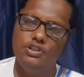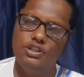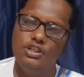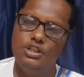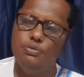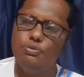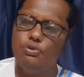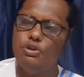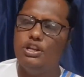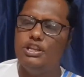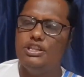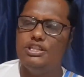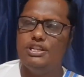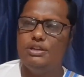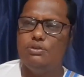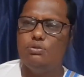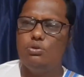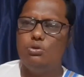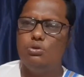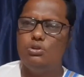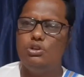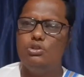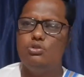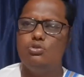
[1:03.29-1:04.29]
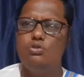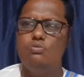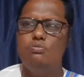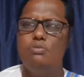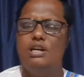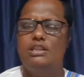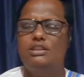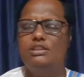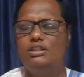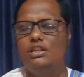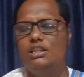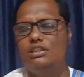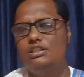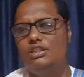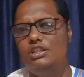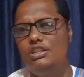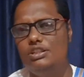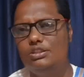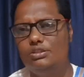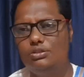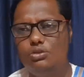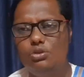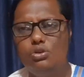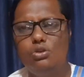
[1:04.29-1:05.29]
জীবনে যে কোনো কিছুই
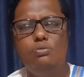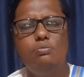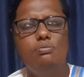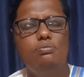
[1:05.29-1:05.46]
মাত্রাতিরিক্ত